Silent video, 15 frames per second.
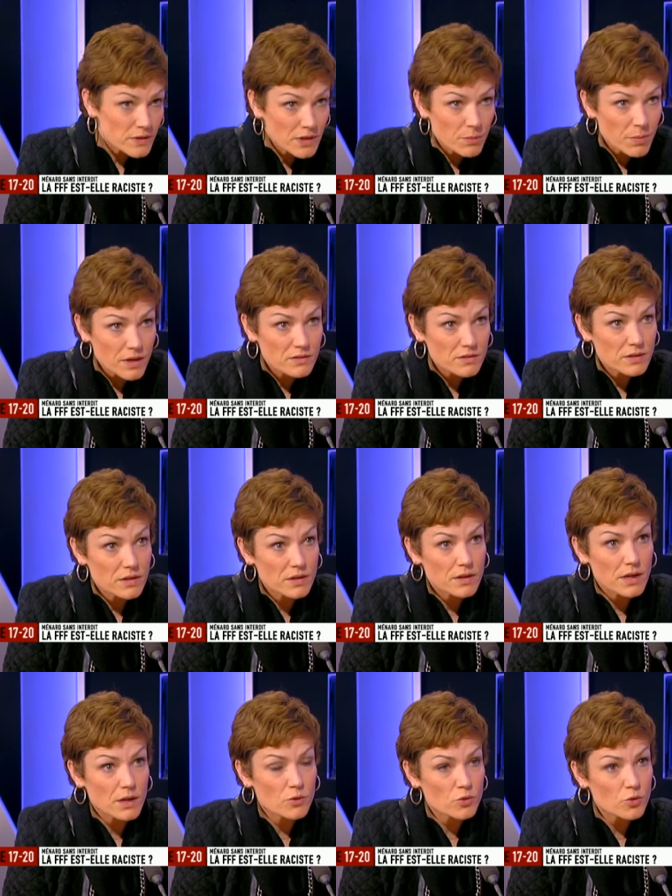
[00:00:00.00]
qu'il appartient
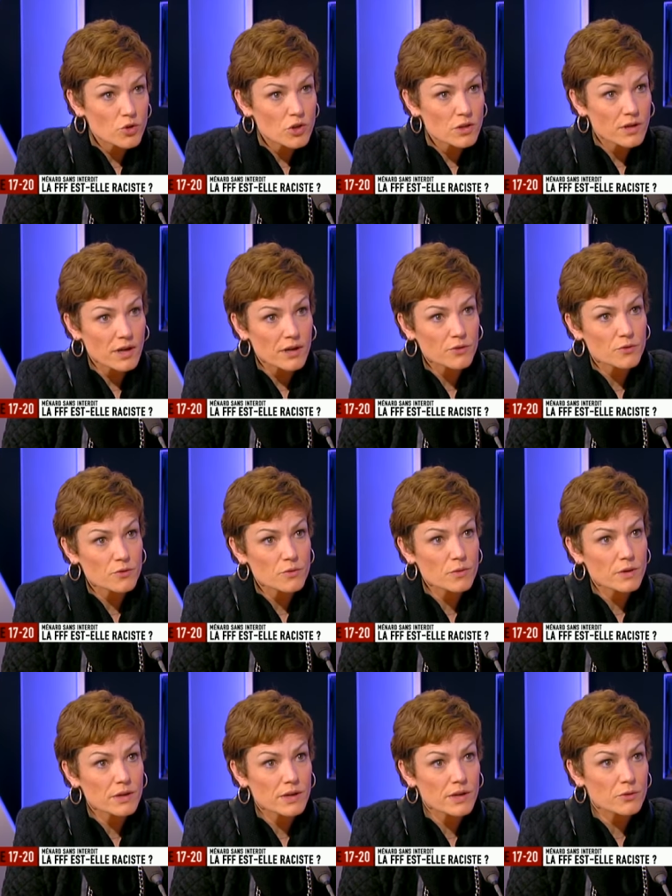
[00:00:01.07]
à une autre
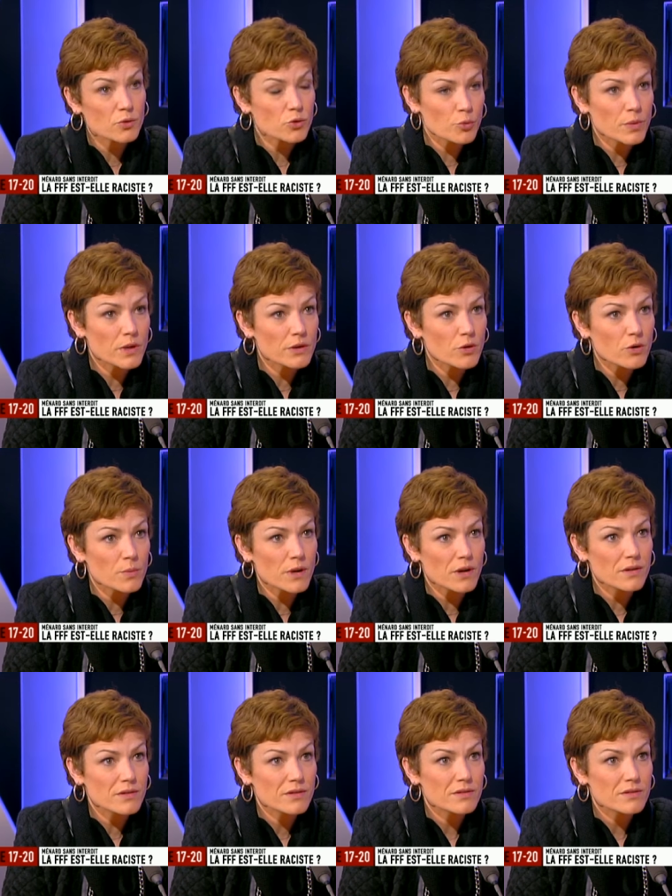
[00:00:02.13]
génération et à un autre pays que le mien.